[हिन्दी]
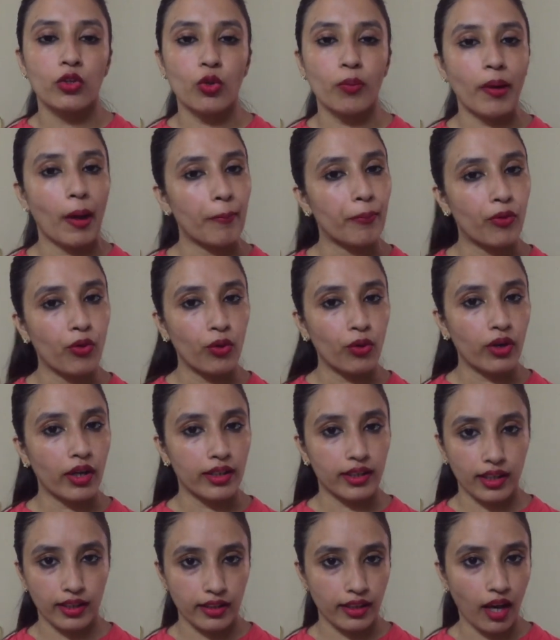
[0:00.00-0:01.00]
तो मैं आपको
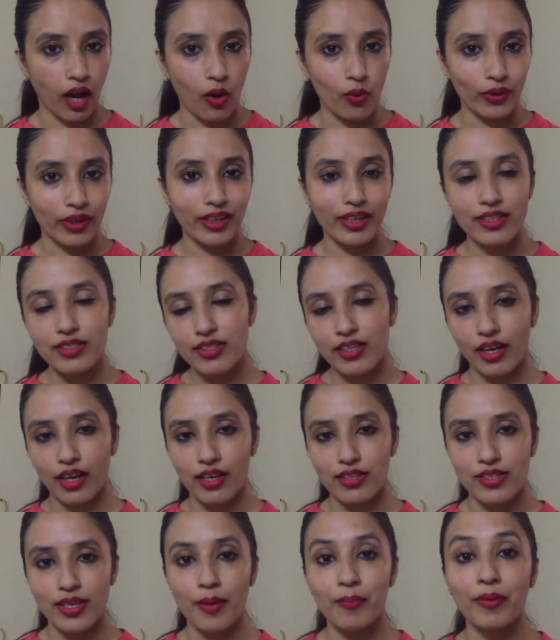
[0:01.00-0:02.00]
करके दिखाऊंगी किस
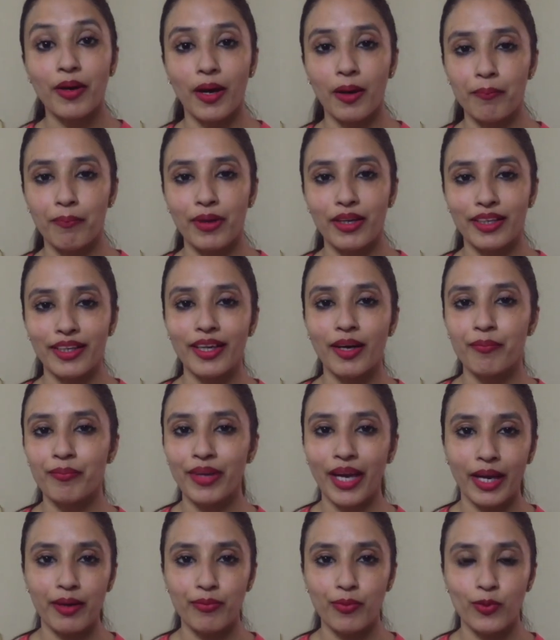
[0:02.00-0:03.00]
तरह से हम घर पर ही
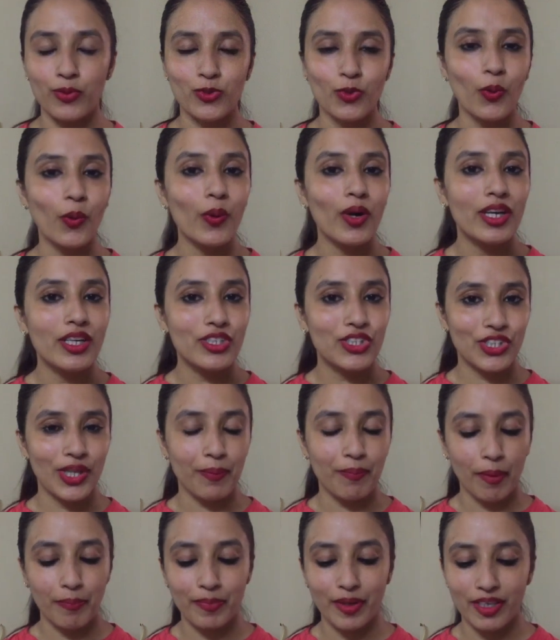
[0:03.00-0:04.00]
अपने आईब्रोज़ को
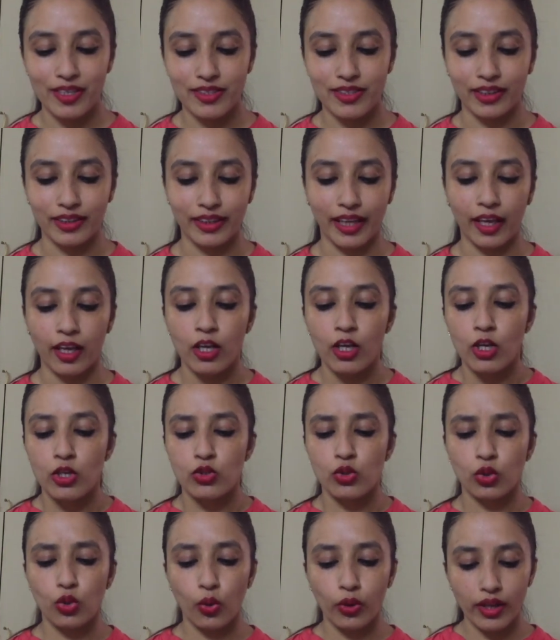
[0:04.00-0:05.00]
शेप अप कर सकते हैं
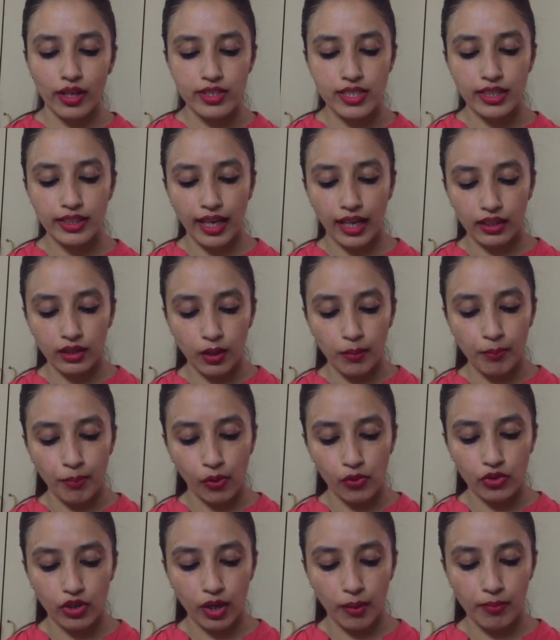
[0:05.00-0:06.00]
सो so, थोड़ा सा टैलकम
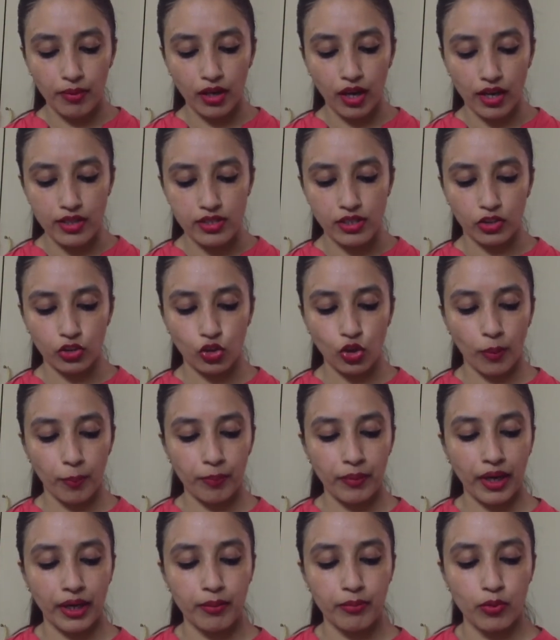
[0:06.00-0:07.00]
पाउडर आप लगा सकते हो
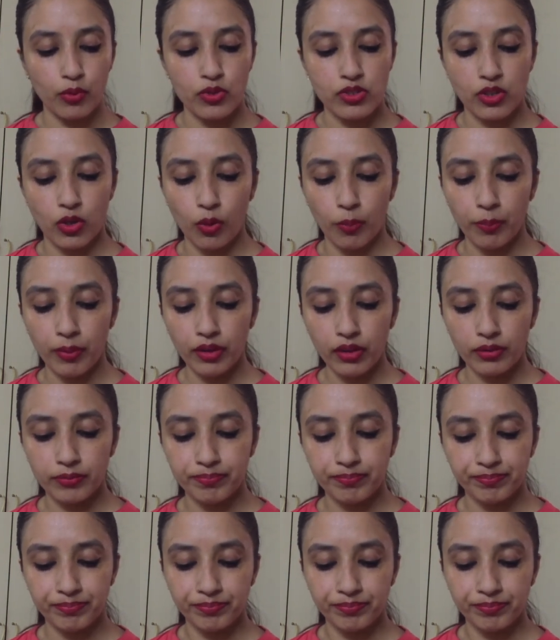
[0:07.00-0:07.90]
अपने आईब्रोज़ के ऊपर